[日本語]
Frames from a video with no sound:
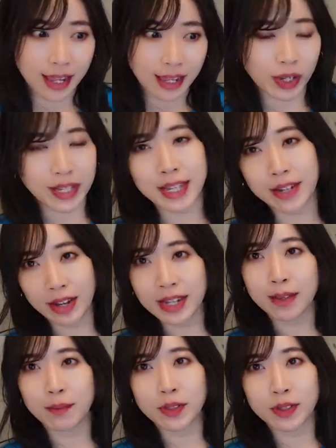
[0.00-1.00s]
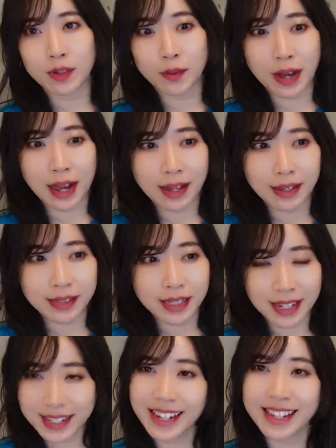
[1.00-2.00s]
お気に入りのアイテムっていうのは
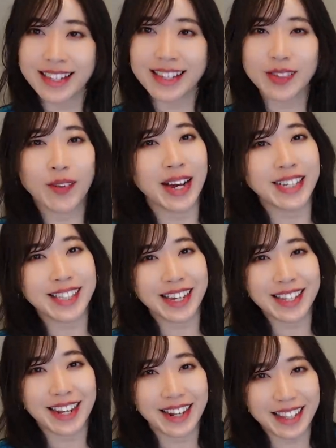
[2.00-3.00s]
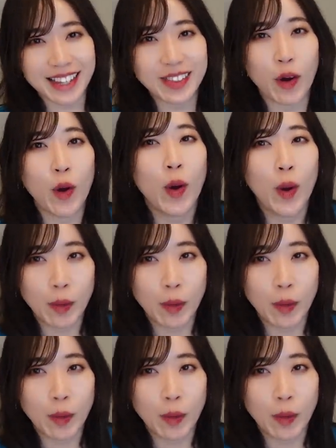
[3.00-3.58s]
定期的に紹介していけたらなと